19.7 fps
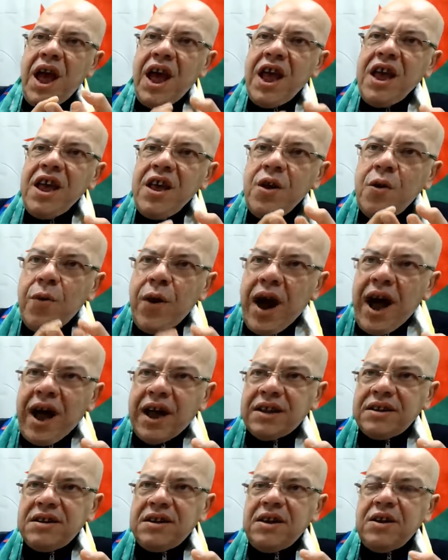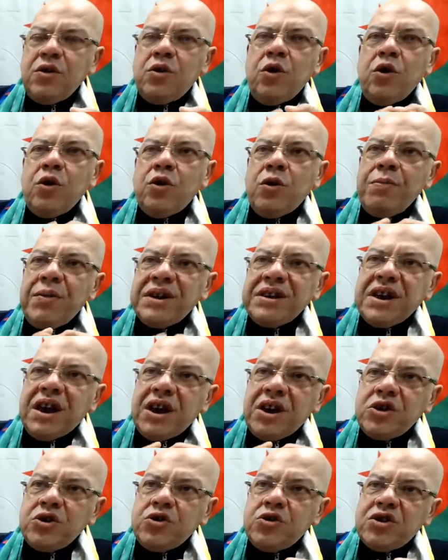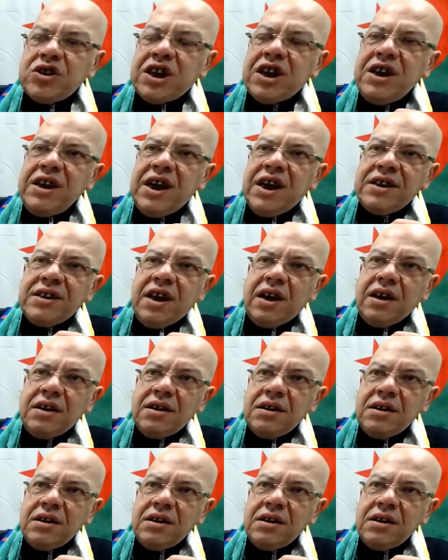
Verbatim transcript: اي واحد يقول لكم ما تخرجوش قياده